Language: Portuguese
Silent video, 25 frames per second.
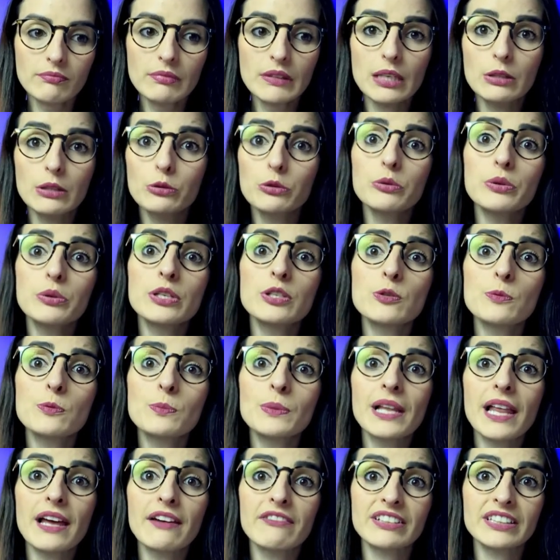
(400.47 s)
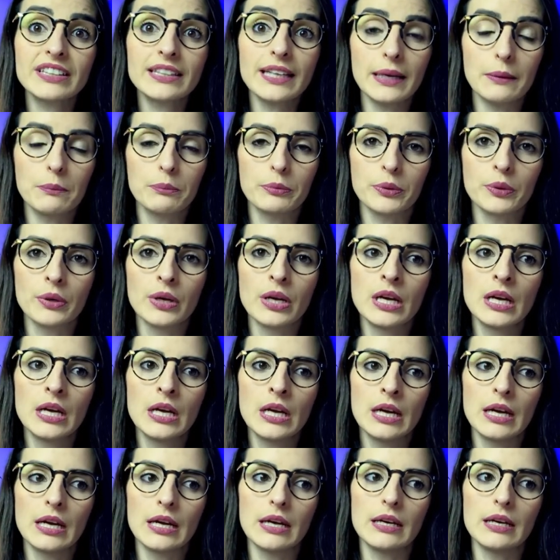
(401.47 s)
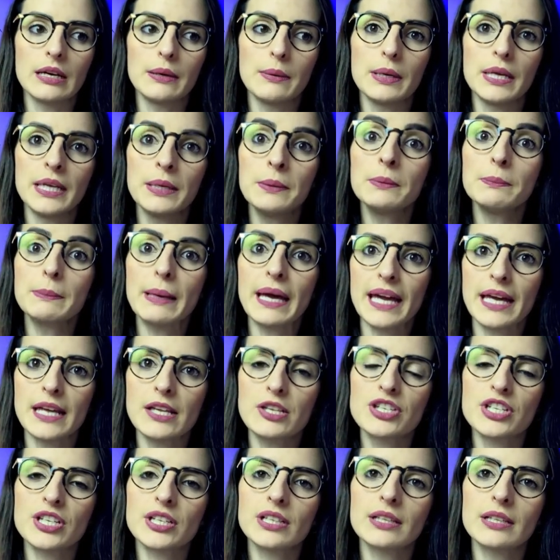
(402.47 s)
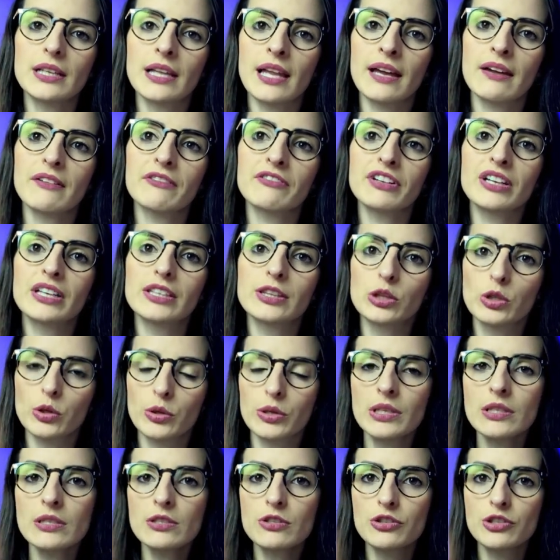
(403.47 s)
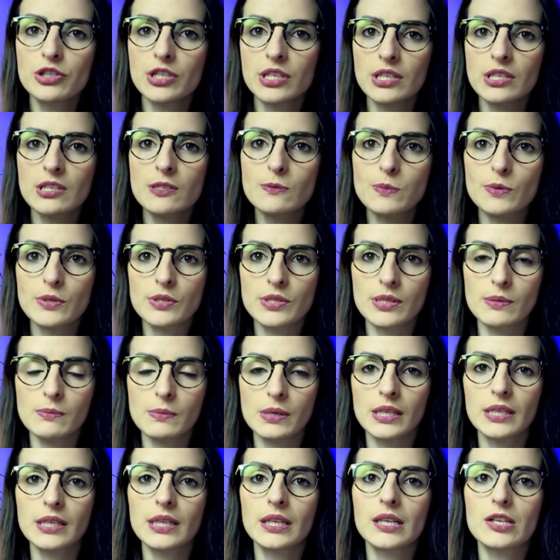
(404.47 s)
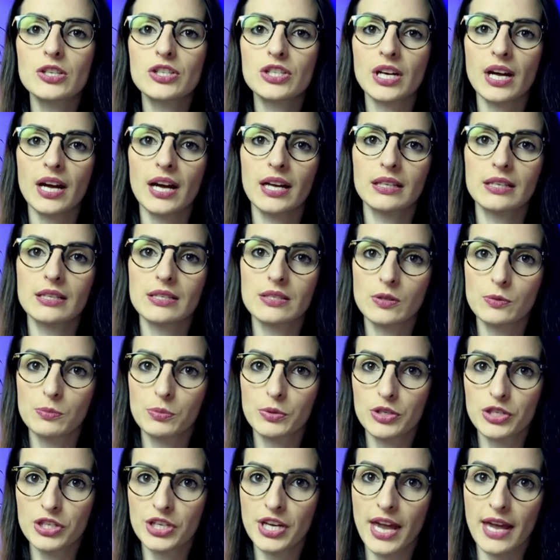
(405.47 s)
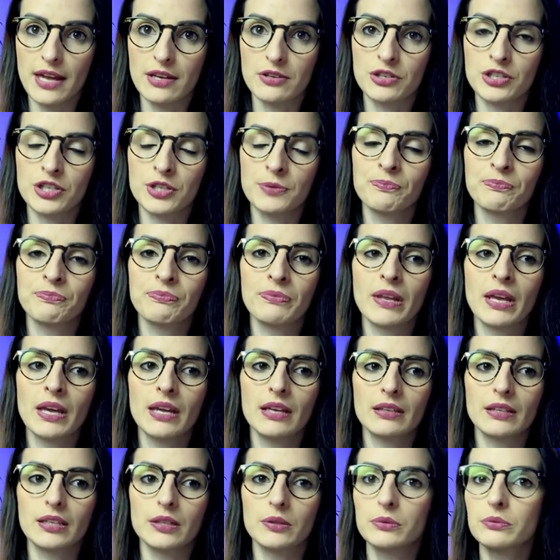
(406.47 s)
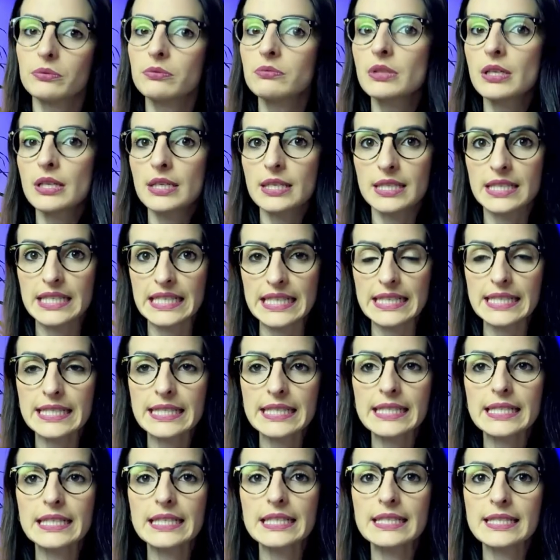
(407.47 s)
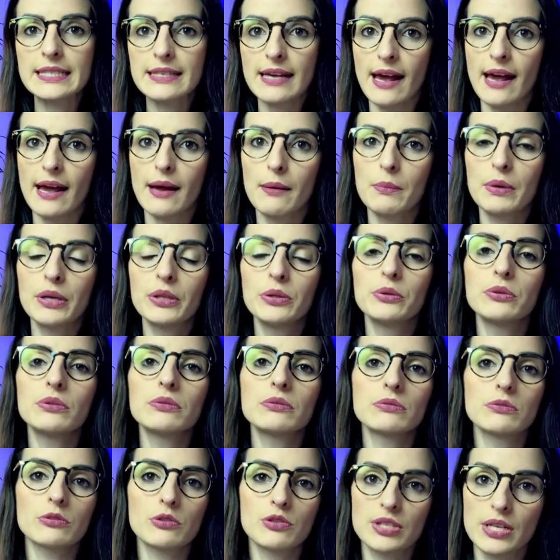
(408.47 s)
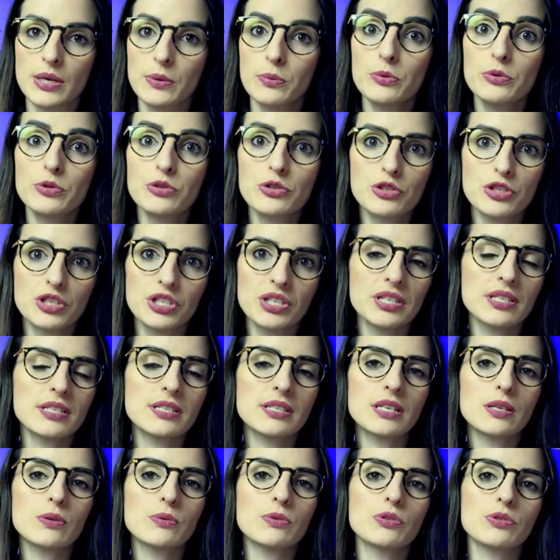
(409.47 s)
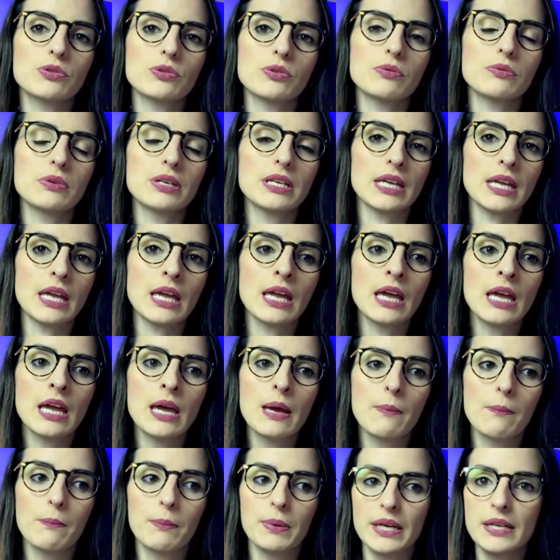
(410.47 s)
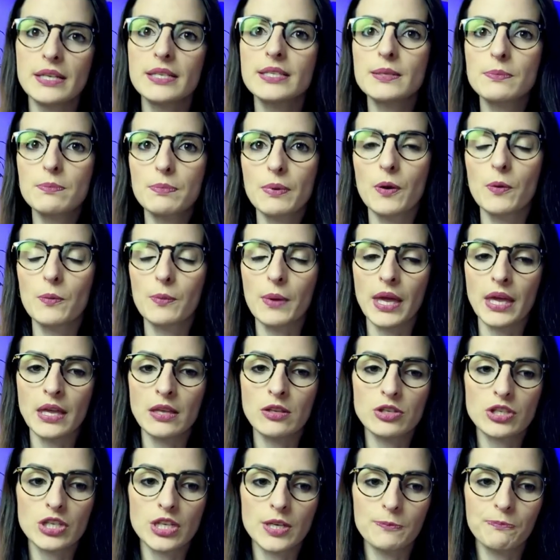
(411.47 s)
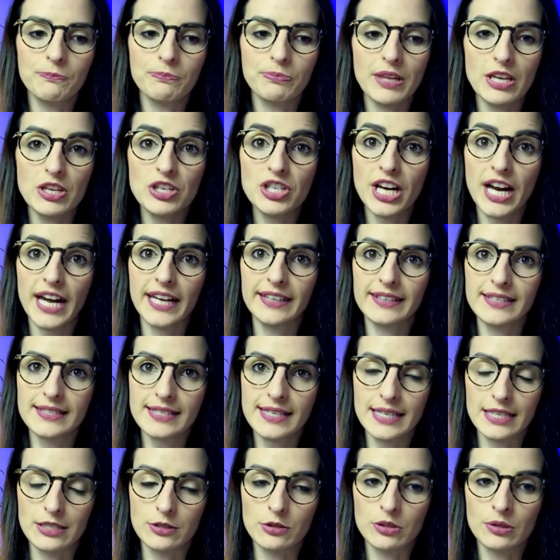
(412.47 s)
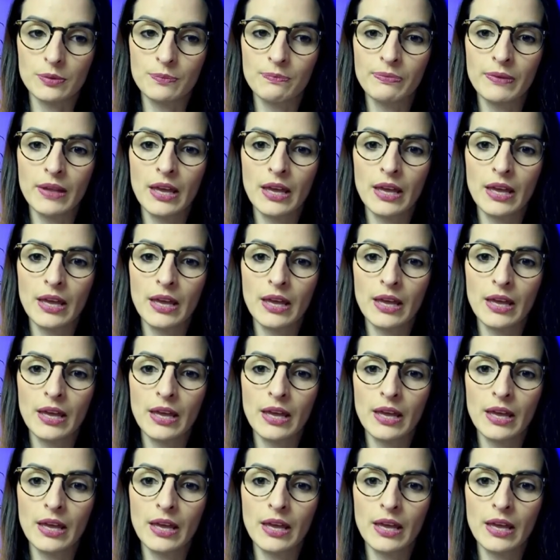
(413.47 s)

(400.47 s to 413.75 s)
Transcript: Tudo isso me leva tempo. É, em média, leva dois dias por semana dedicados ao podcast. Então, sexta e sábado são os dias que eu estou aí principalmente dedicadas a isso.